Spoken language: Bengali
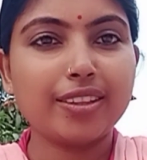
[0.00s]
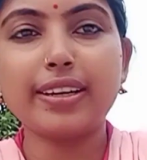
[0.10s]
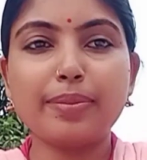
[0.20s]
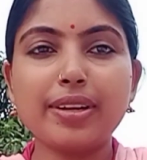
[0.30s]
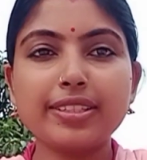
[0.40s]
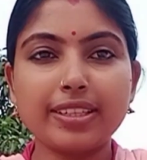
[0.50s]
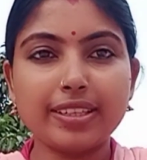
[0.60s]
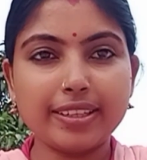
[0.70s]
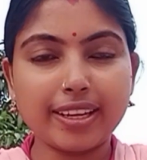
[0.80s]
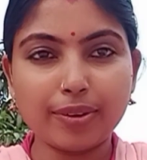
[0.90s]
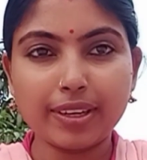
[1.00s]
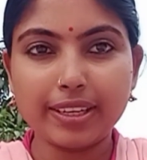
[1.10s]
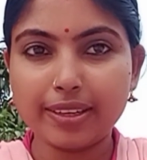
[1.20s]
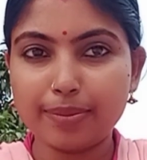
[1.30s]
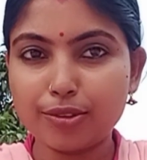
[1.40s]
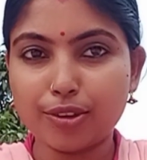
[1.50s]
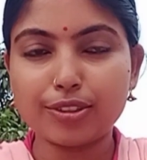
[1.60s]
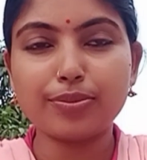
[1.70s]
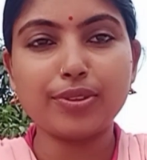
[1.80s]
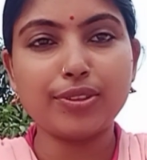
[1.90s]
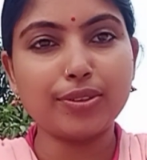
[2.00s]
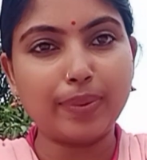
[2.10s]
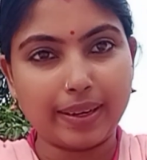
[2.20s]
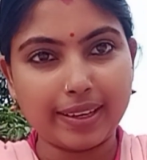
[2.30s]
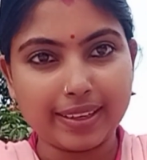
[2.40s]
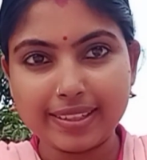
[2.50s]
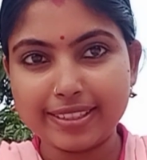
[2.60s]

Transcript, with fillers: আমার চ্যানেলে কাউকে নিয়ে আমি সহজে ভিডিও বানাই না